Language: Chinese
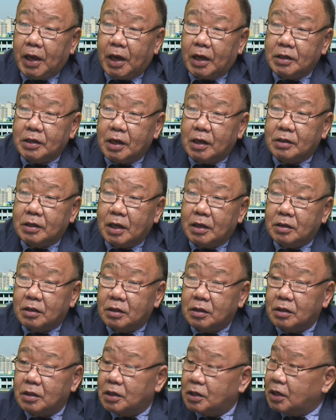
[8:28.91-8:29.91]
韩现在在
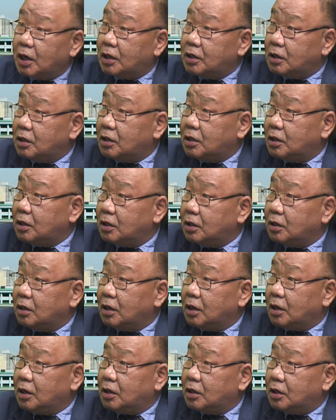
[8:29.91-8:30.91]
私底下进行
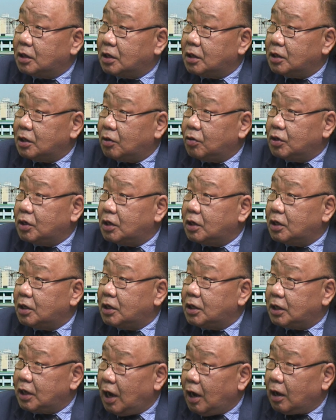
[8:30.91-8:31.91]
这个交涉
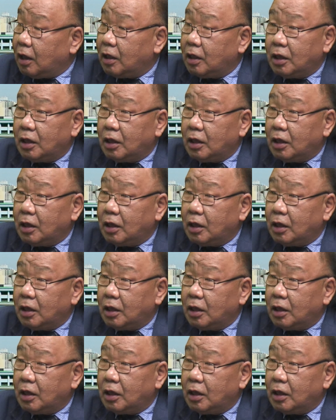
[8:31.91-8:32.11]
一样。